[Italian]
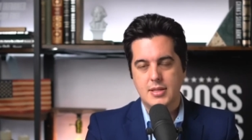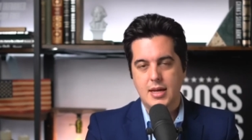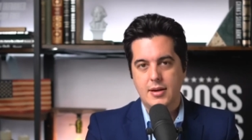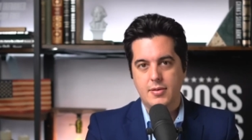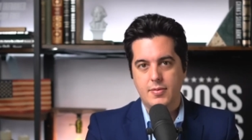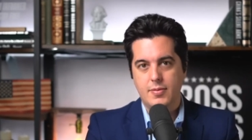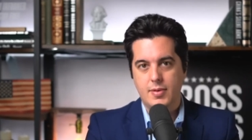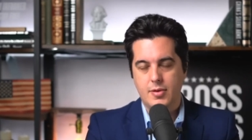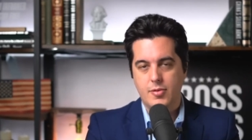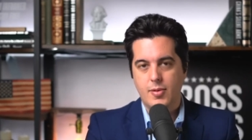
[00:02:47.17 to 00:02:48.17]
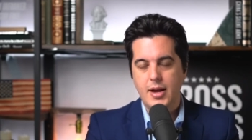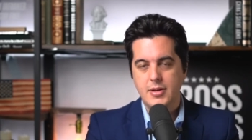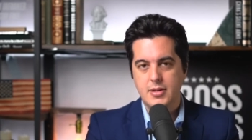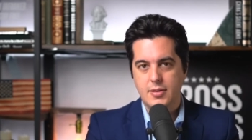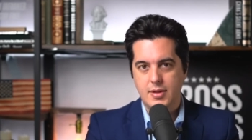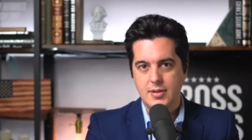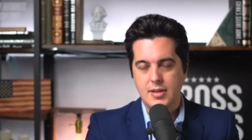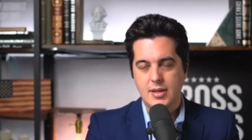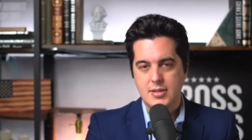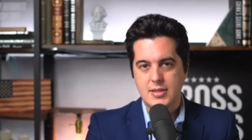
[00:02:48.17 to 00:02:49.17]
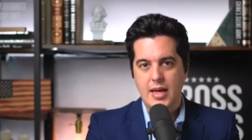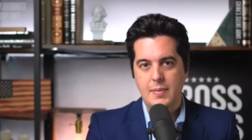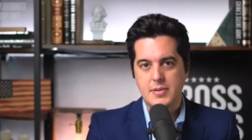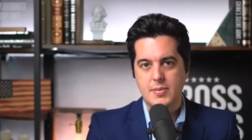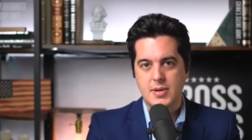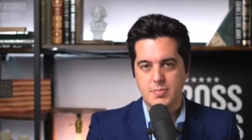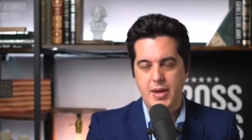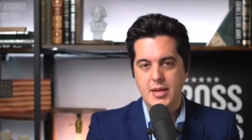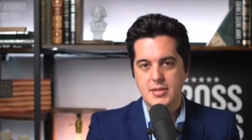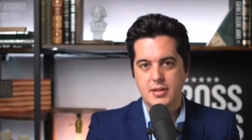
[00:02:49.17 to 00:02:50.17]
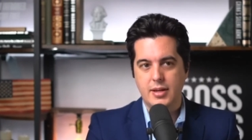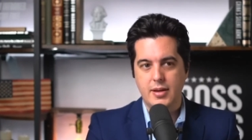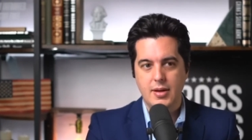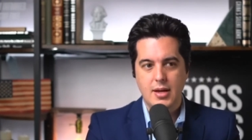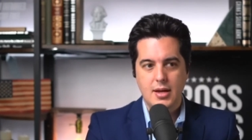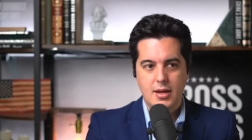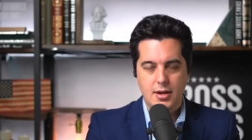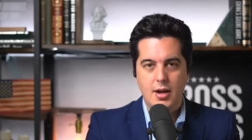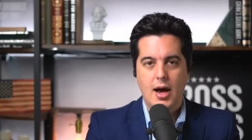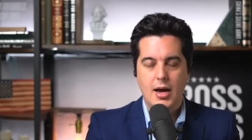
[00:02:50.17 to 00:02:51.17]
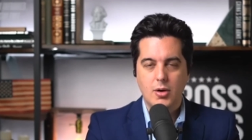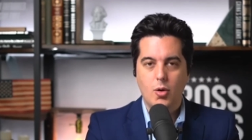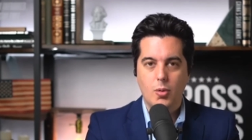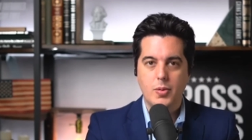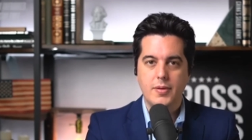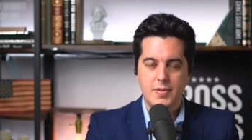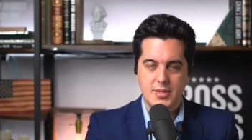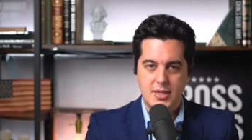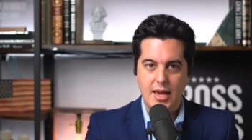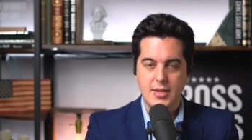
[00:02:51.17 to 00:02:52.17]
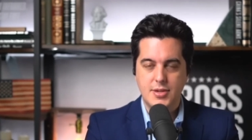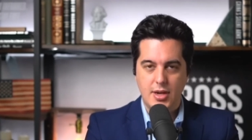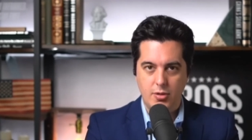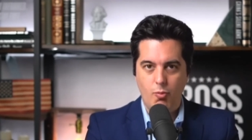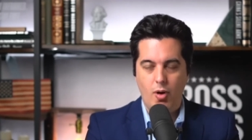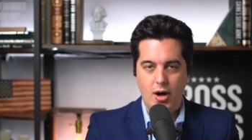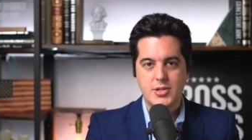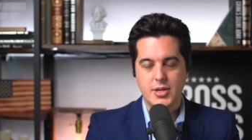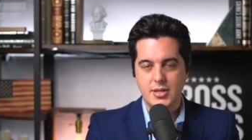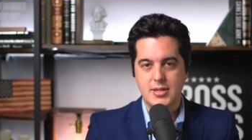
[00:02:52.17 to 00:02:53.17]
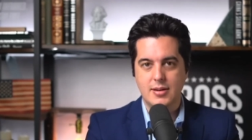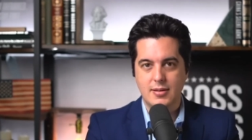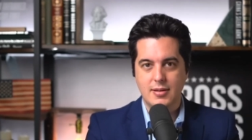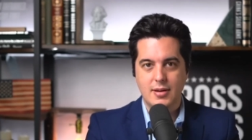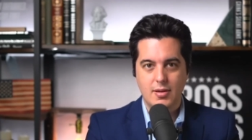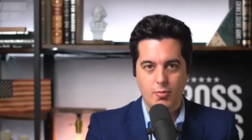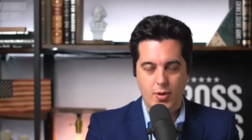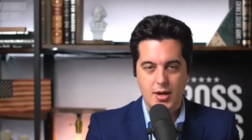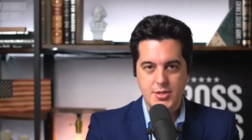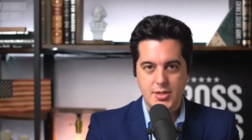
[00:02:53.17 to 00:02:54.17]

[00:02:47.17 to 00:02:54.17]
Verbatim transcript: La convinzione comune tra i giornalisti è che l'establishment non voglia tenere questo processo a Washington DC.